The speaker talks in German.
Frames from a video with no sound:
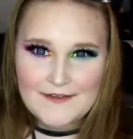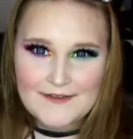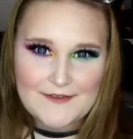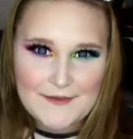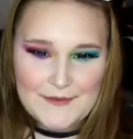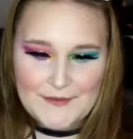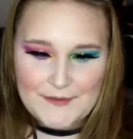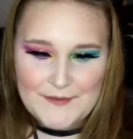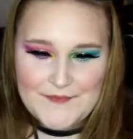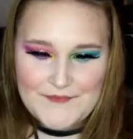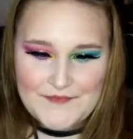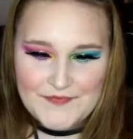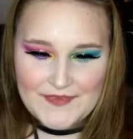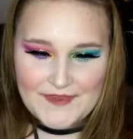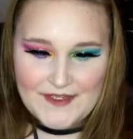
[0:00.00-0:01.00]
So,
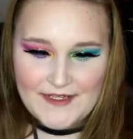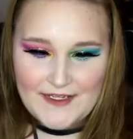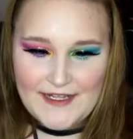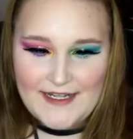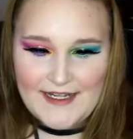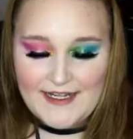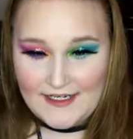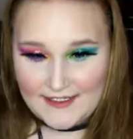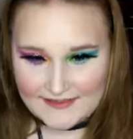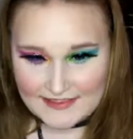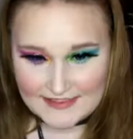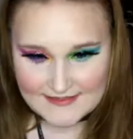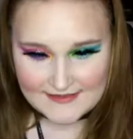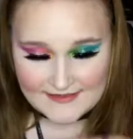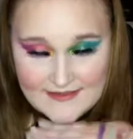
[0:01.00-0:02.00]

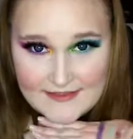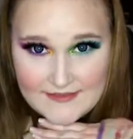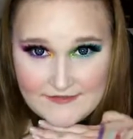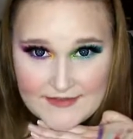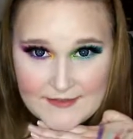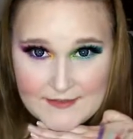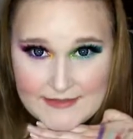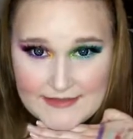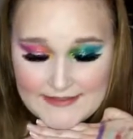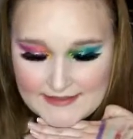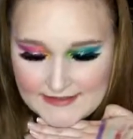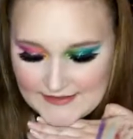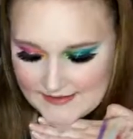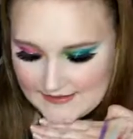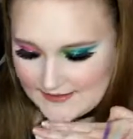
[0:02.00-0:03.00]
das sind die
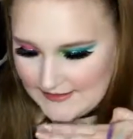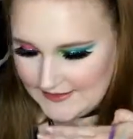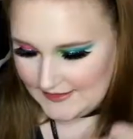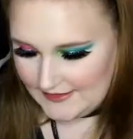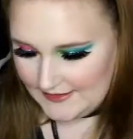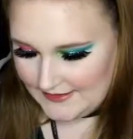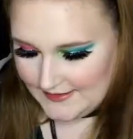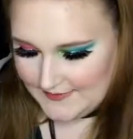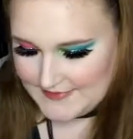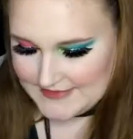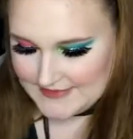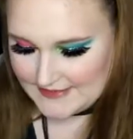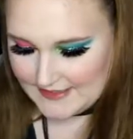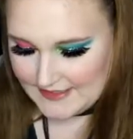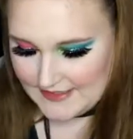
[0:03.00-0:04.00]
Wimpern in dem
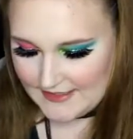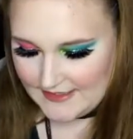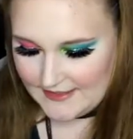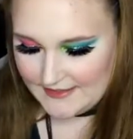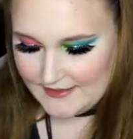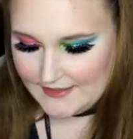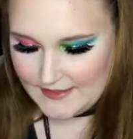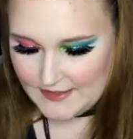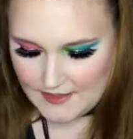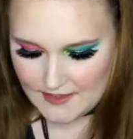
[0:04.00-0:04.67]
Style.